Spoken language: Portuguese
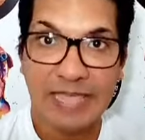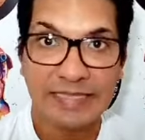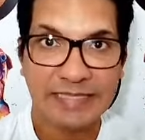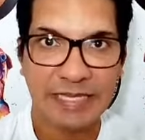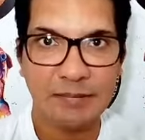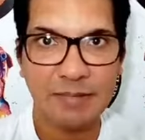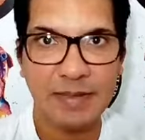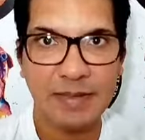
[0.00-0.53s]

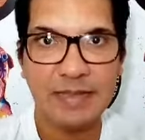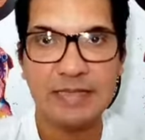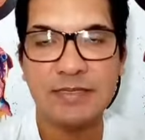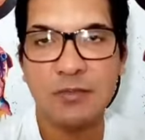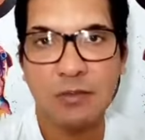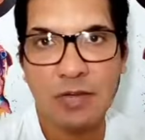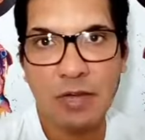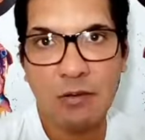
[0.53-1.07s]
Também
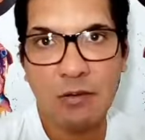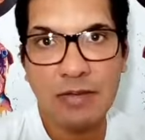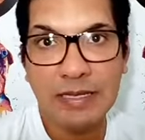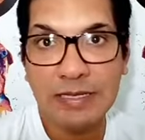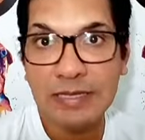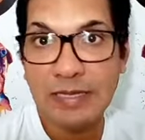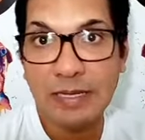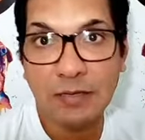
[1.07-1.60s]
se o cão
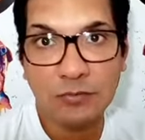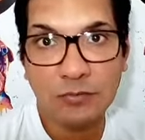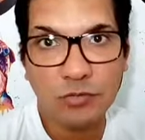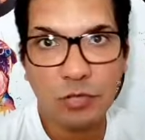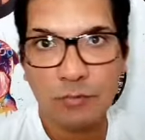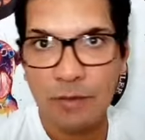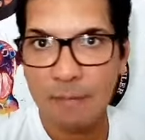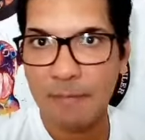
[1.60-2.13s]
ele não
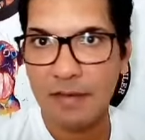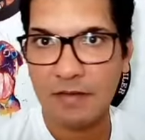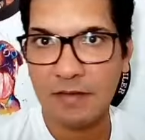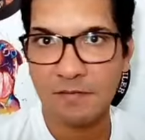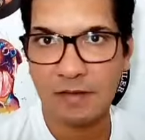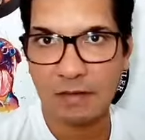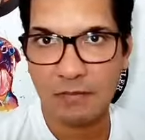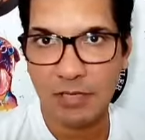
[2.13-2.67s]
toma banho
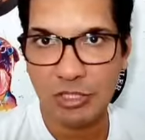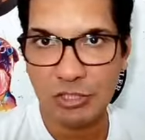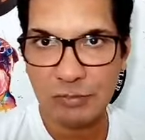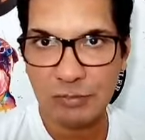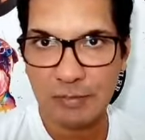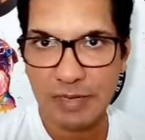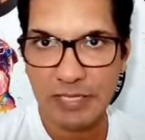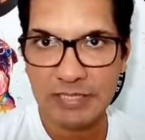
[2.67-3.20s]

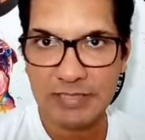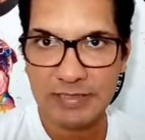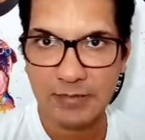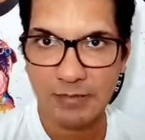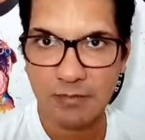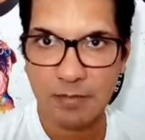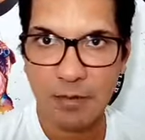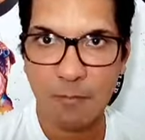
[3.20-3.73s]
frequentemente,
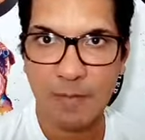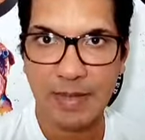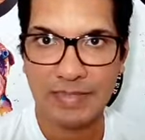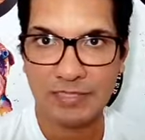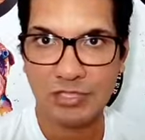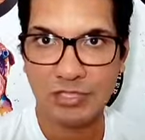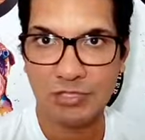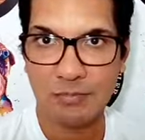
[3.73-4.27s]
se o cão
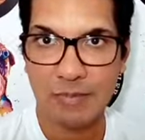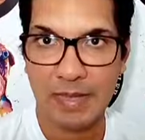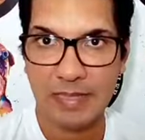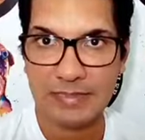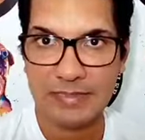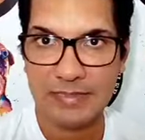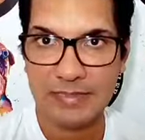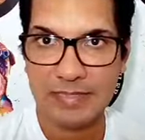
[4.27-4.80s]
passa de
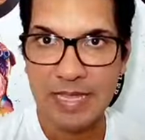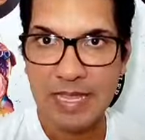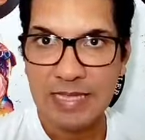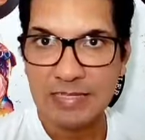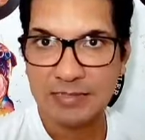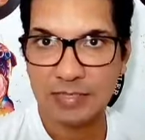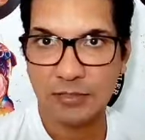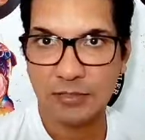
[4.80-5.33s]
meses
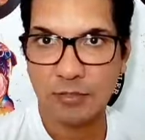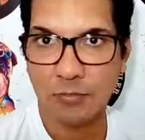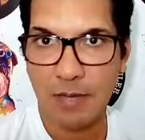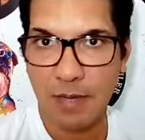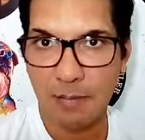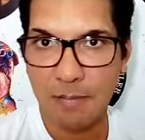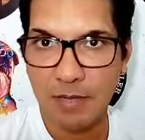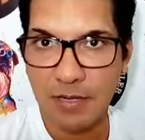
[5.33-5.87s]
sem
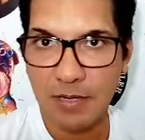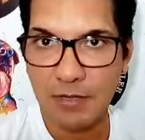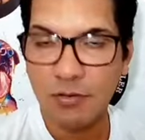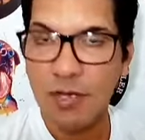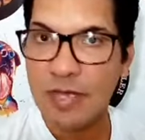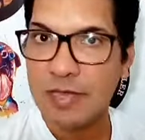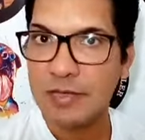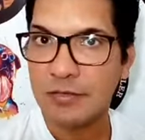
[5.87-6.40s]
tomar
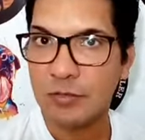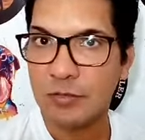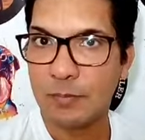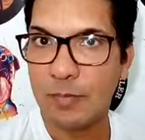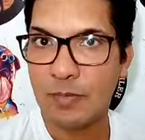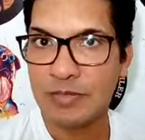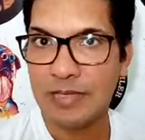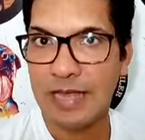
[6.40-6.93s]
banho, isso
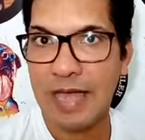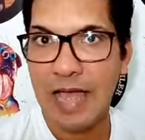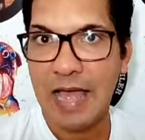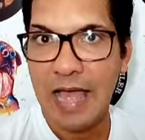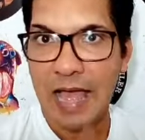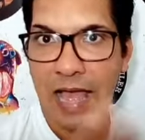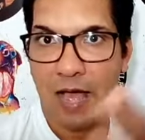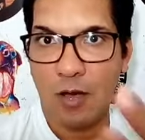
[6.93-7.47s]

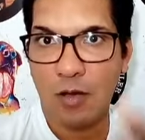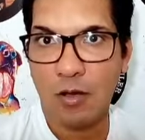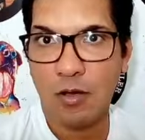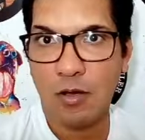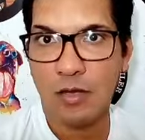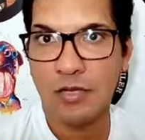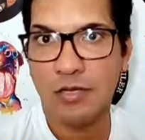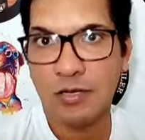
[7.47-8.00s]
poderá a
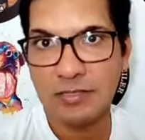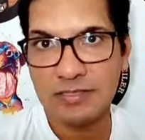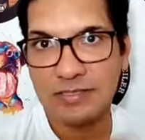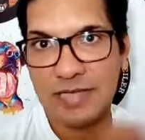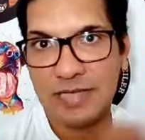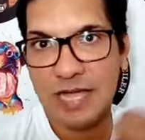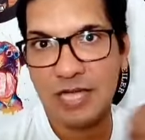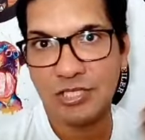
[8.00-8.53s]

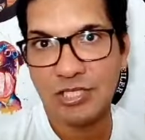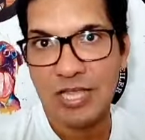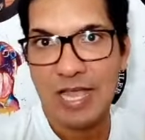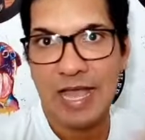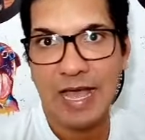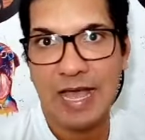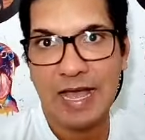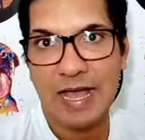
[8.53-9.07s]
oleosidade,
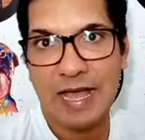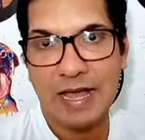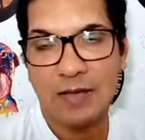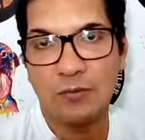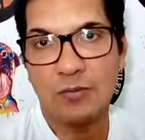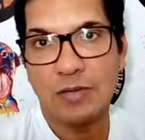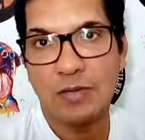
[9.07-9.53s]
a,